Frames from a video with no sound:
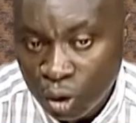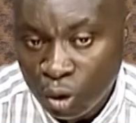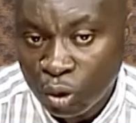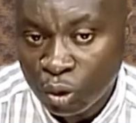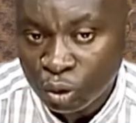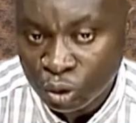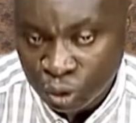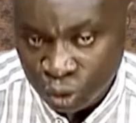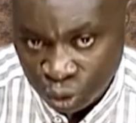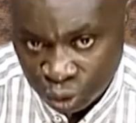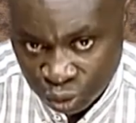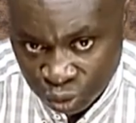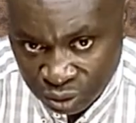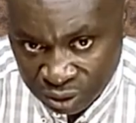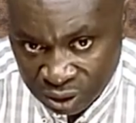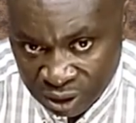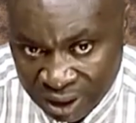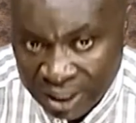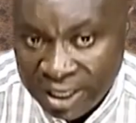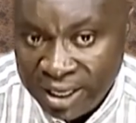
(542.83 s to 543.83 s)

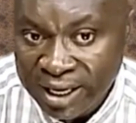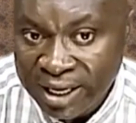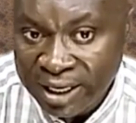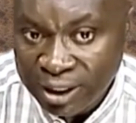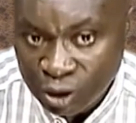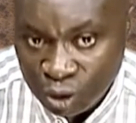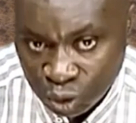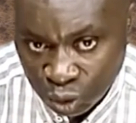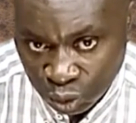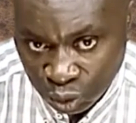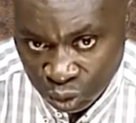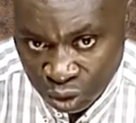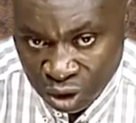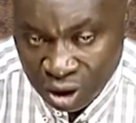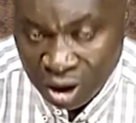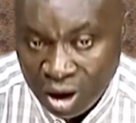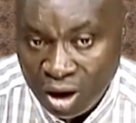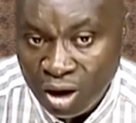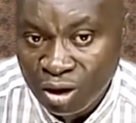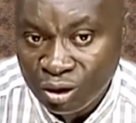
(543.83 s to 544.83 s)
Aujourd'hui, Eto,
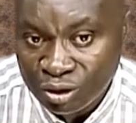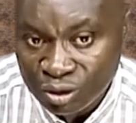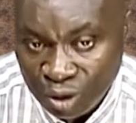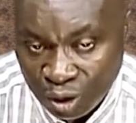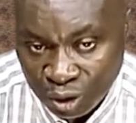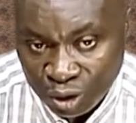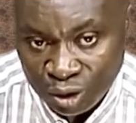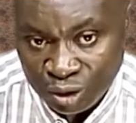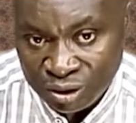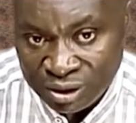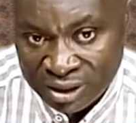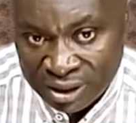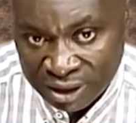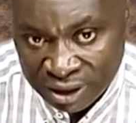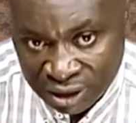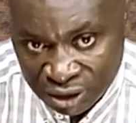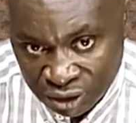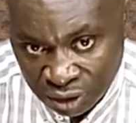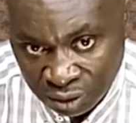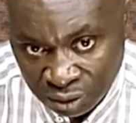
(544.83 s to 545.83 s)
en tant que
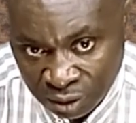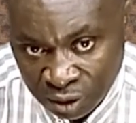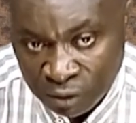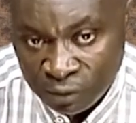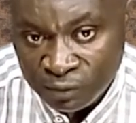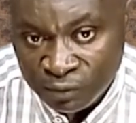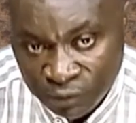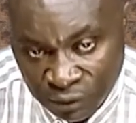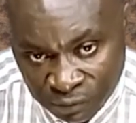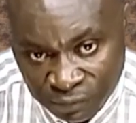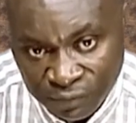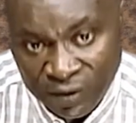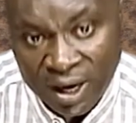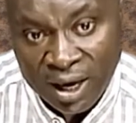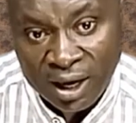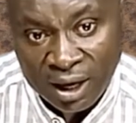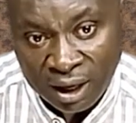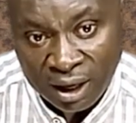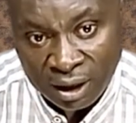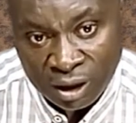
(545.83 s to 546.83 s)
dirigeant, veut
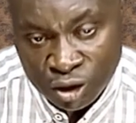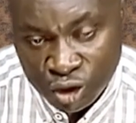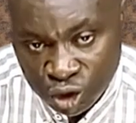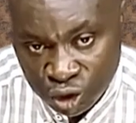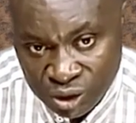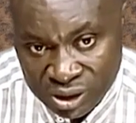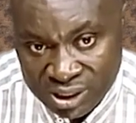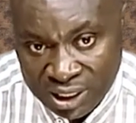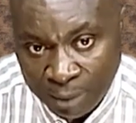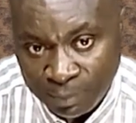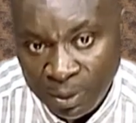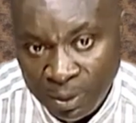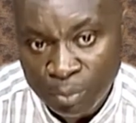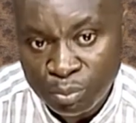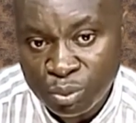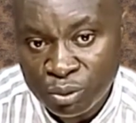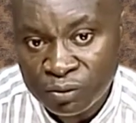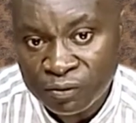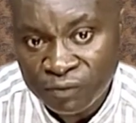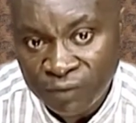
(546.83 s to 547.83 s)
faire ce qu'il n'a pas
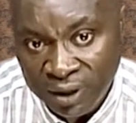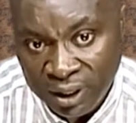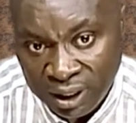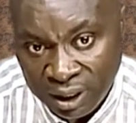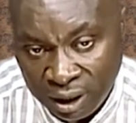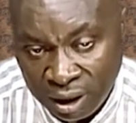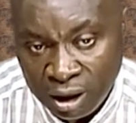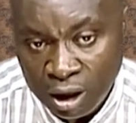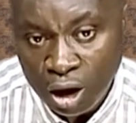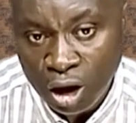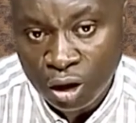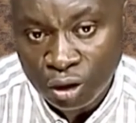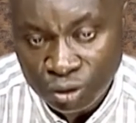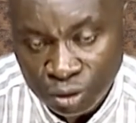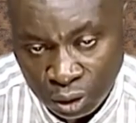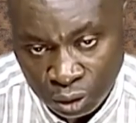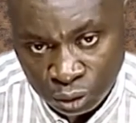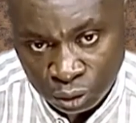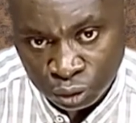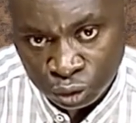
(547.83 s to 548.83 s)
pu faire en
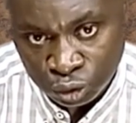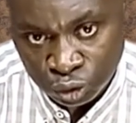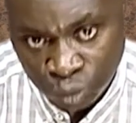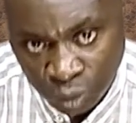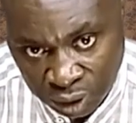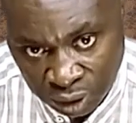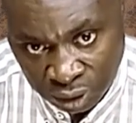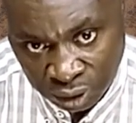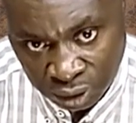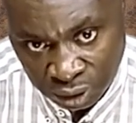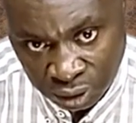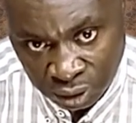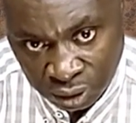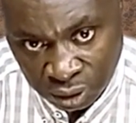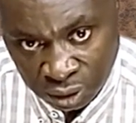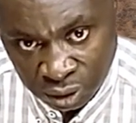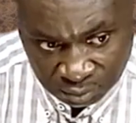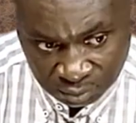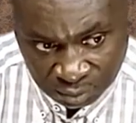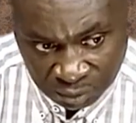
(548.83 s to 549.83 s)
tant que joueur.
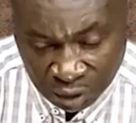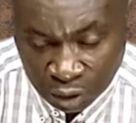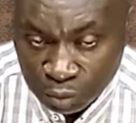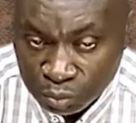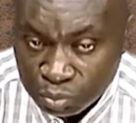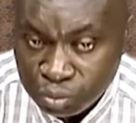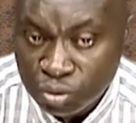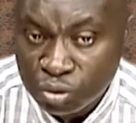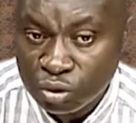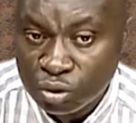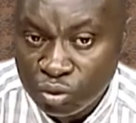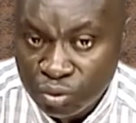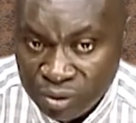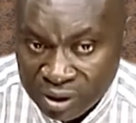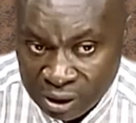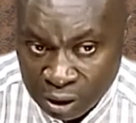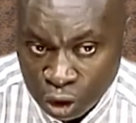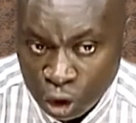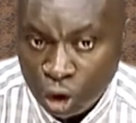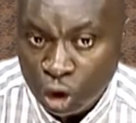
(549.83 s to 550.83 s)
Pour
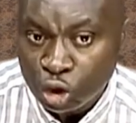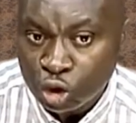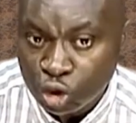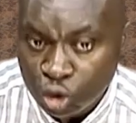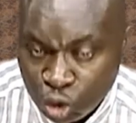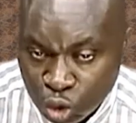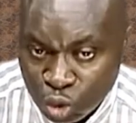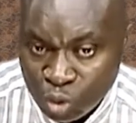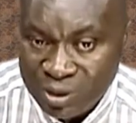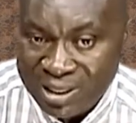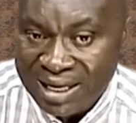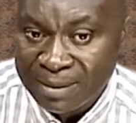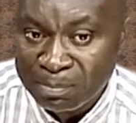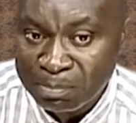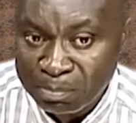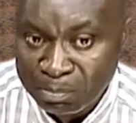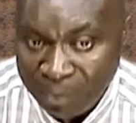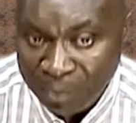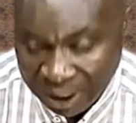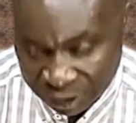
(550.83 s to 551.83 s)
lui, tous les
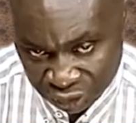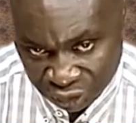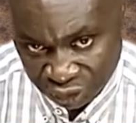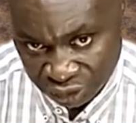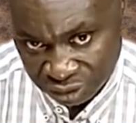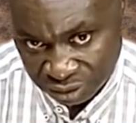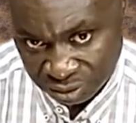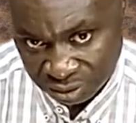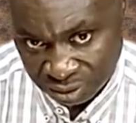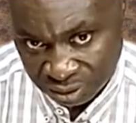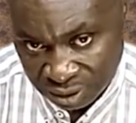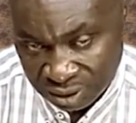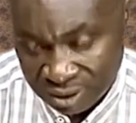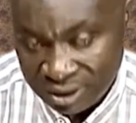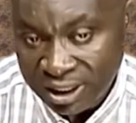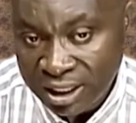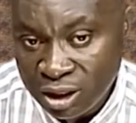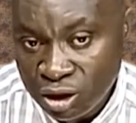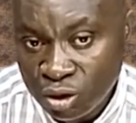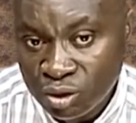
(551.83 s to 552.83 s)
matchs
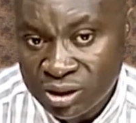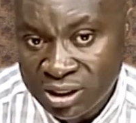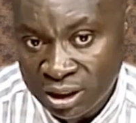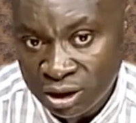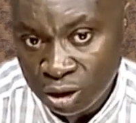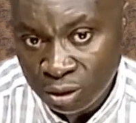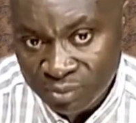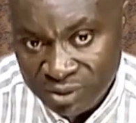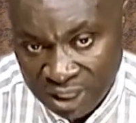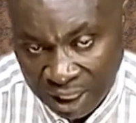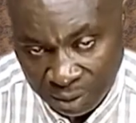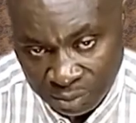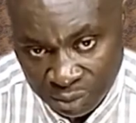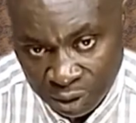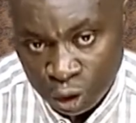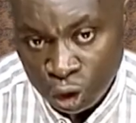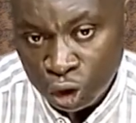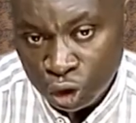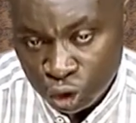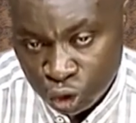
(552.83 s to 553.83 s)
des Lions
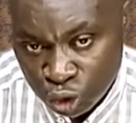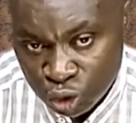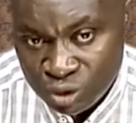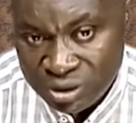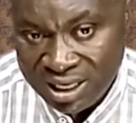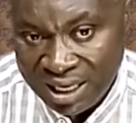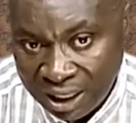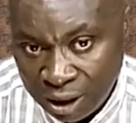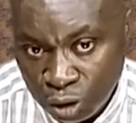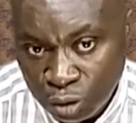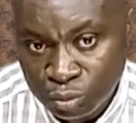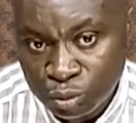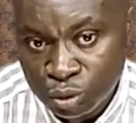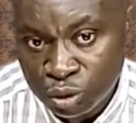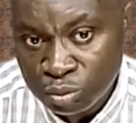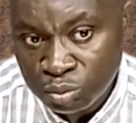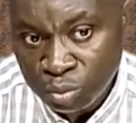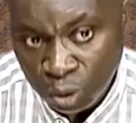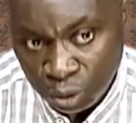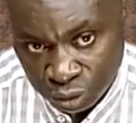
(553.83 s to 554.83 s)
Indomptables jusqu'à la Coupe
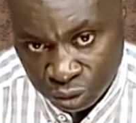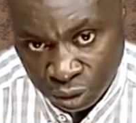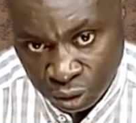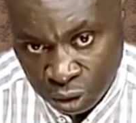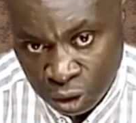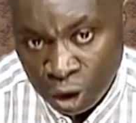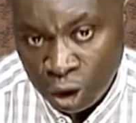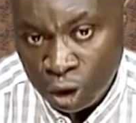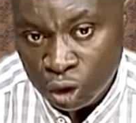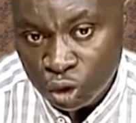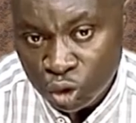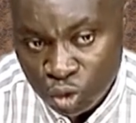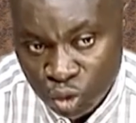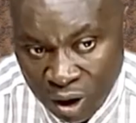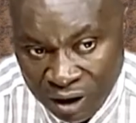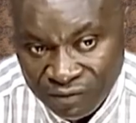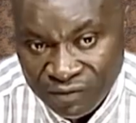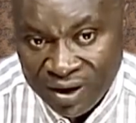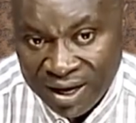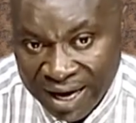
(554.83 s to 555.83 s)
du Monde
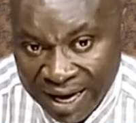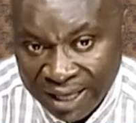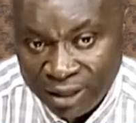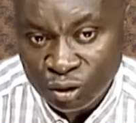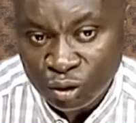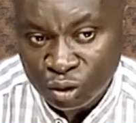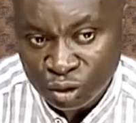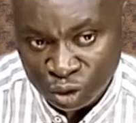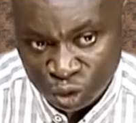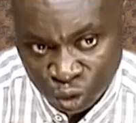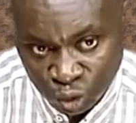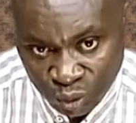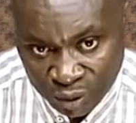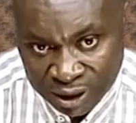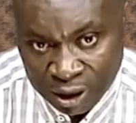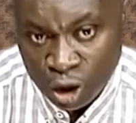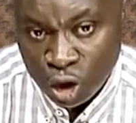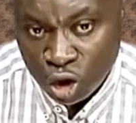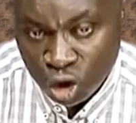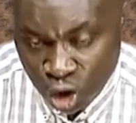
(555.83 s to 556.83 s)
doivent être
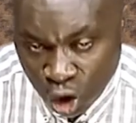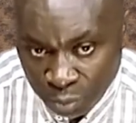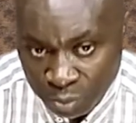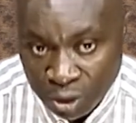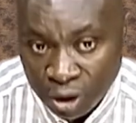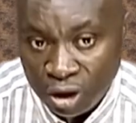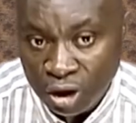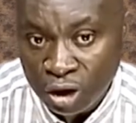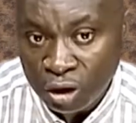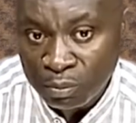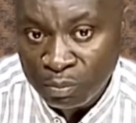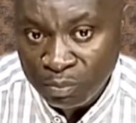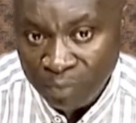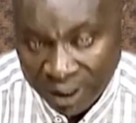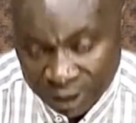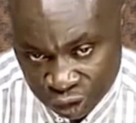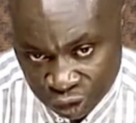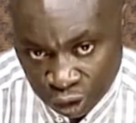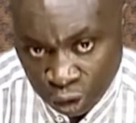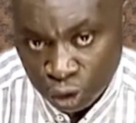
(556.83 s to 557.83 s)
joués comme un
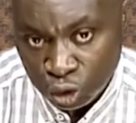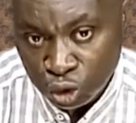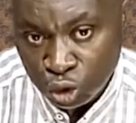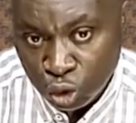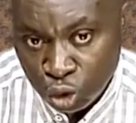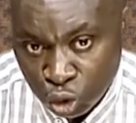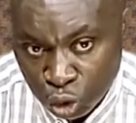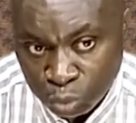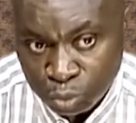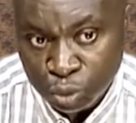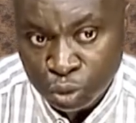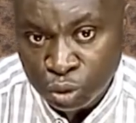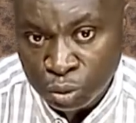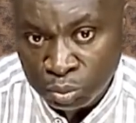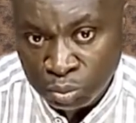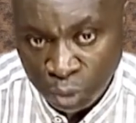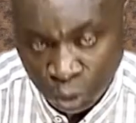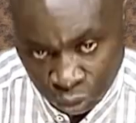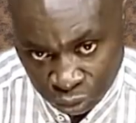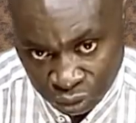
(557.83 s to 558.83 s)
match de Coupe du
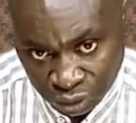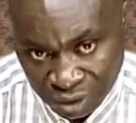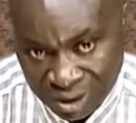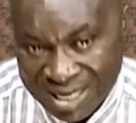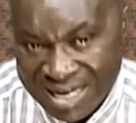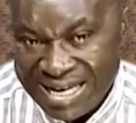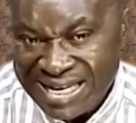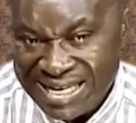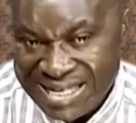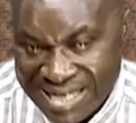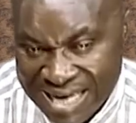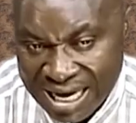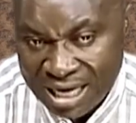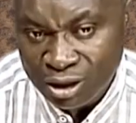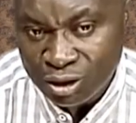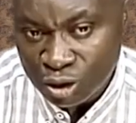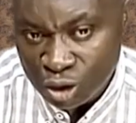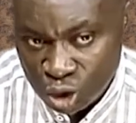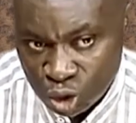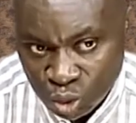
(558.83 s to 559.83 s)
Monde, quel
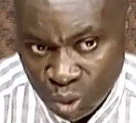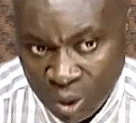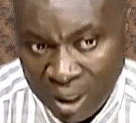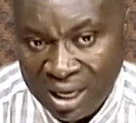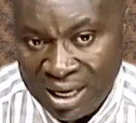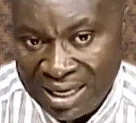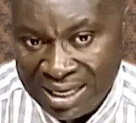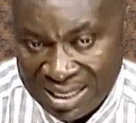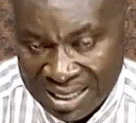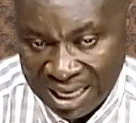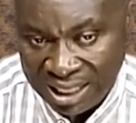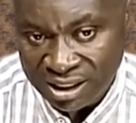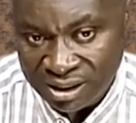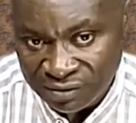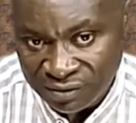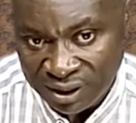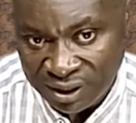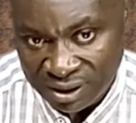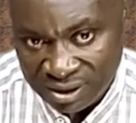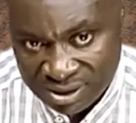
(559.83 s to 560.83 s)
que soit
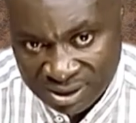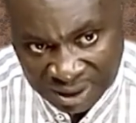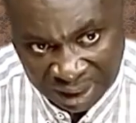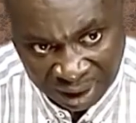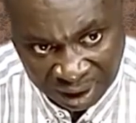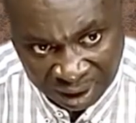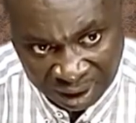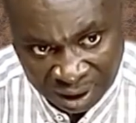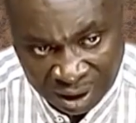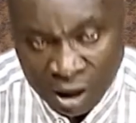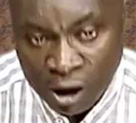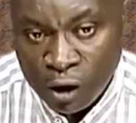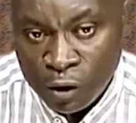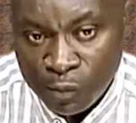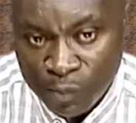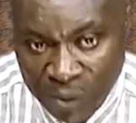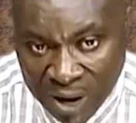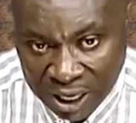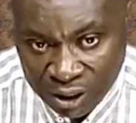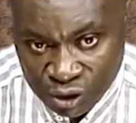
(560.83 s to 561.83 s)
l'adversaire,
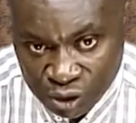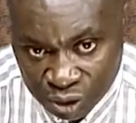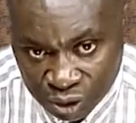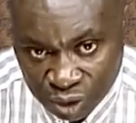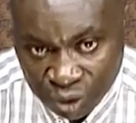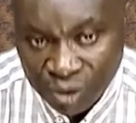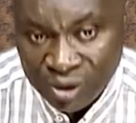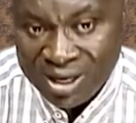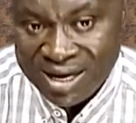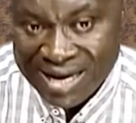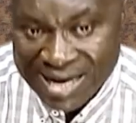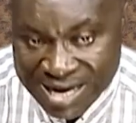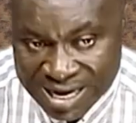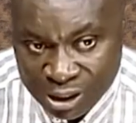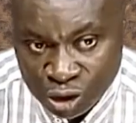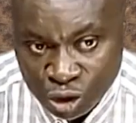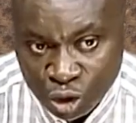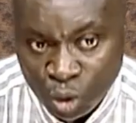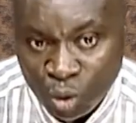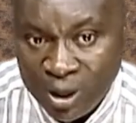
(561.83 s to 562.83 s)
parce que
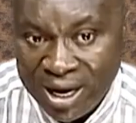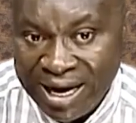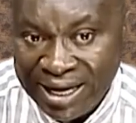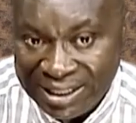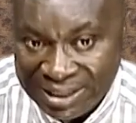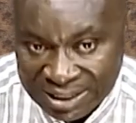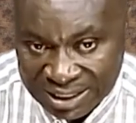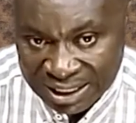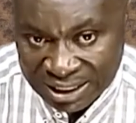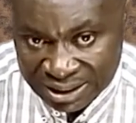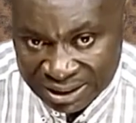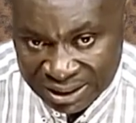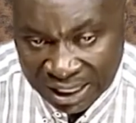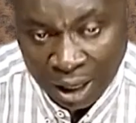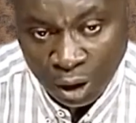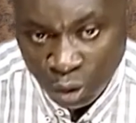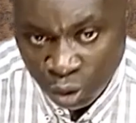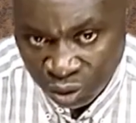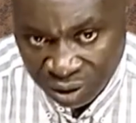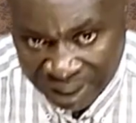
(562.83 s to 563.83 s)
Eto est
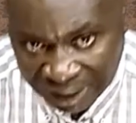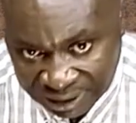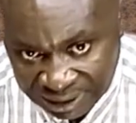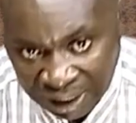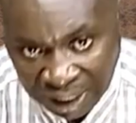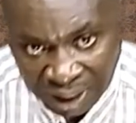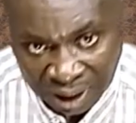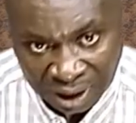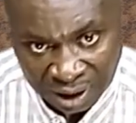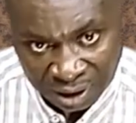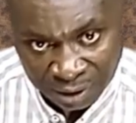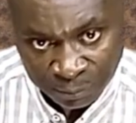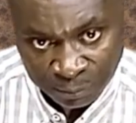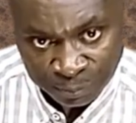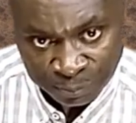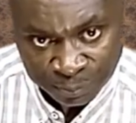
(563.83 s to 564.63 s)
déjà au Qatar.